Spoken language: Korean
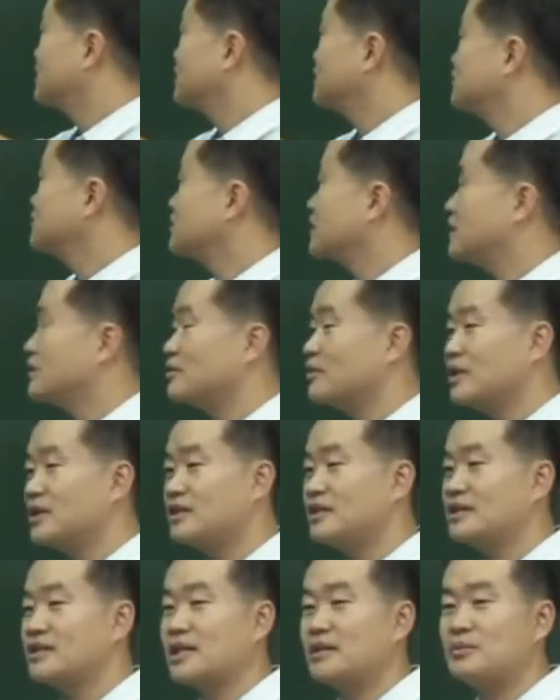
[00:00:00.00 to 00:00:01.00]
친구 사이 왜
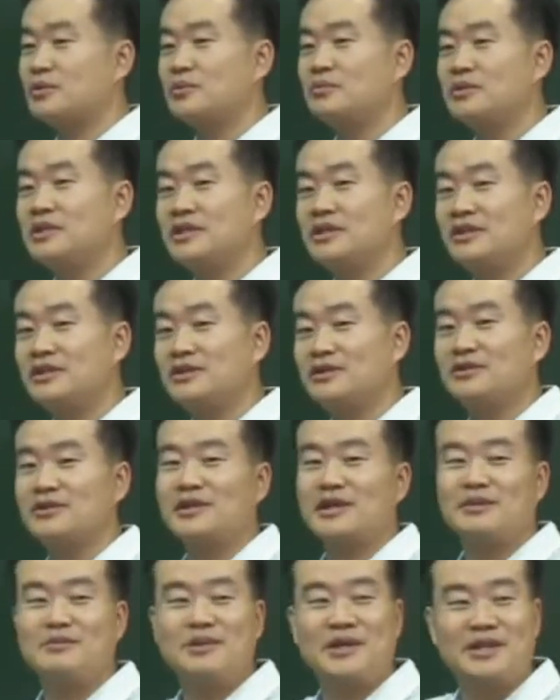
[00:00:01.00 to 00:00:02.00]
이래? 나 못 믿어?
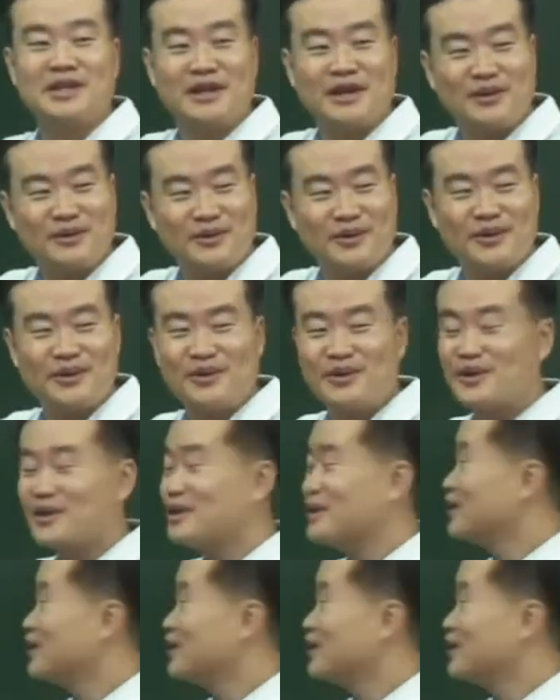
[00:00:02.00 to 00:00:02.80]
이렇게 한마디 하고